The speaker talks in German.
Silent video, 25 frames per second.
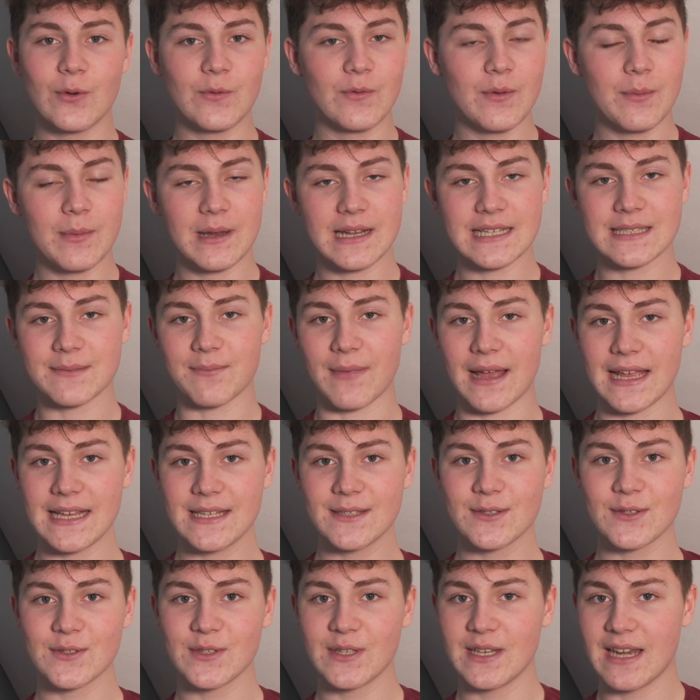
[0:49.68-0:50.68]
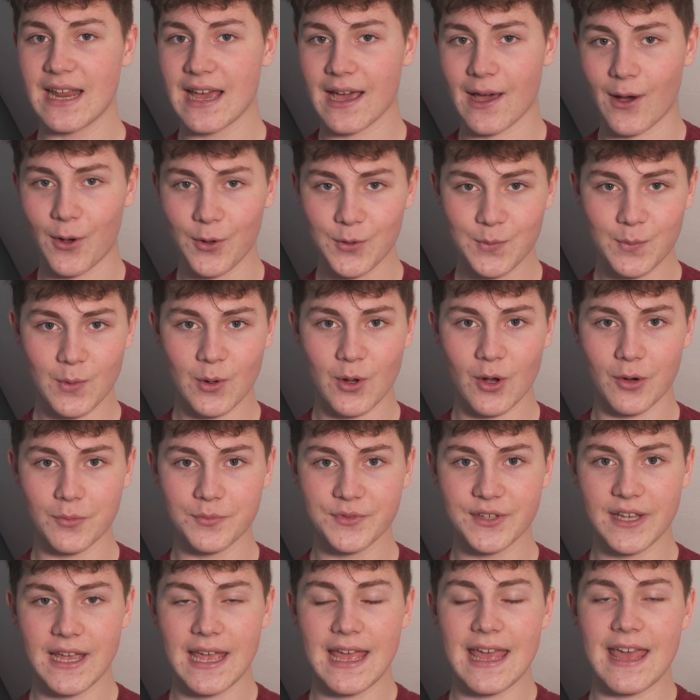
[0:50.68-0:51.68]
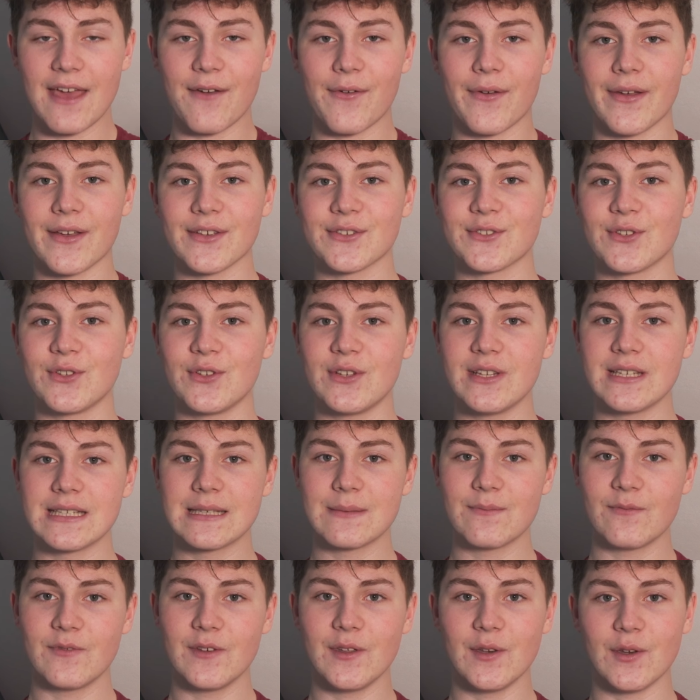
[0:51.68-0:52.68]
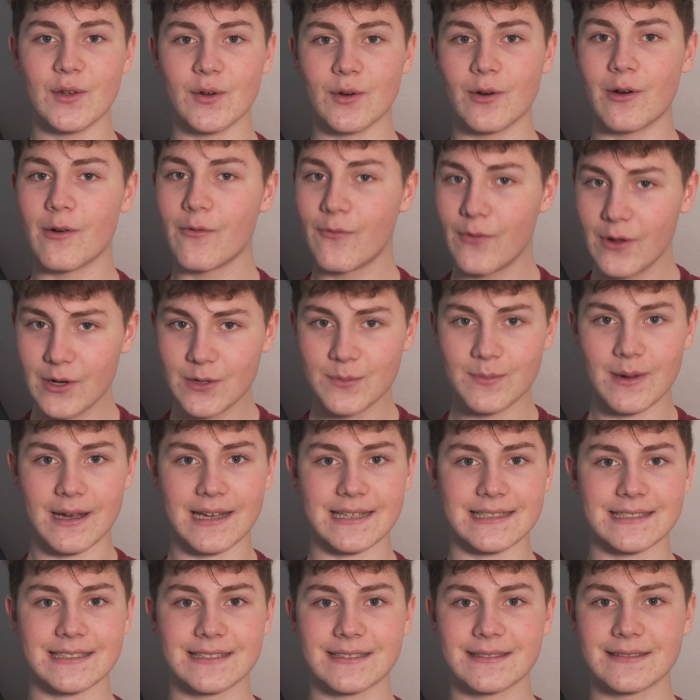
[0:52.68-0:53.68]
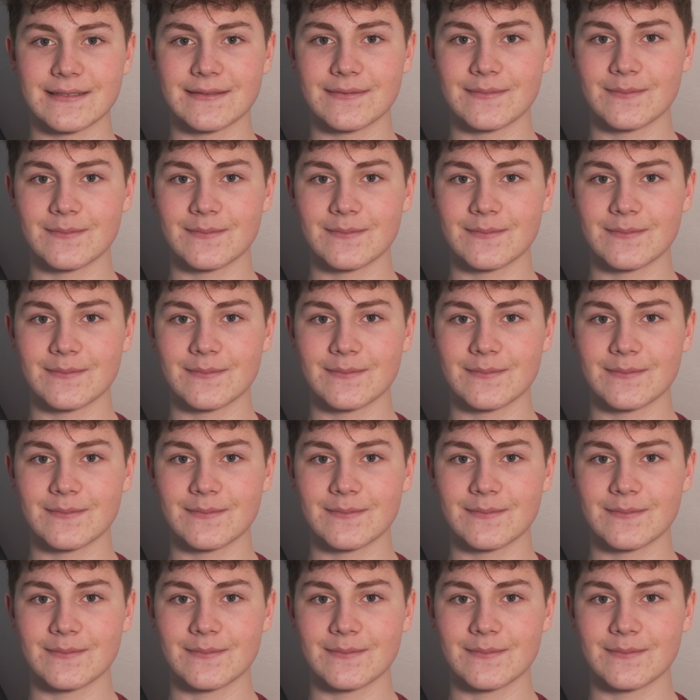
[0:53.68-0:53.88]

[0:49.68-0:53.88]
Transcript: und wie man das meiste aus ihnen herausbekommt, erfährst du in diesem Video. Viel Spaß!